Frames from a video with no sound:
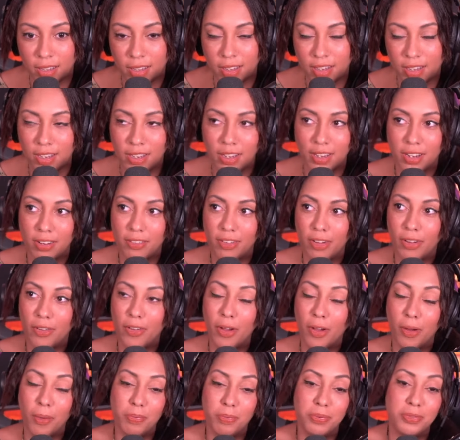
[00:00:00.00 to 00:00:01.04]
elle va
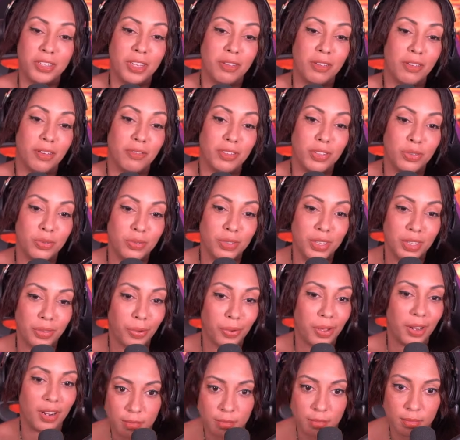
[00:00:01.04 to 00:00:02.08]
encore en plus avoir envie de tout
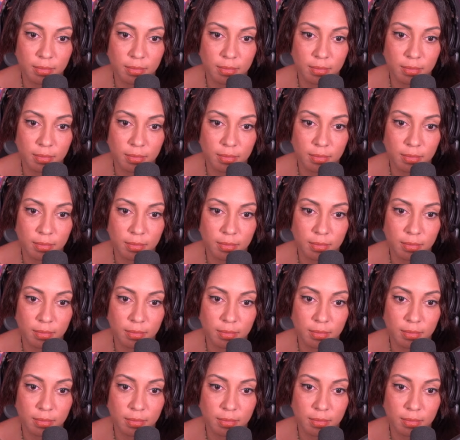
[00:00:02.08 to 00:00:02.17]
détruire là.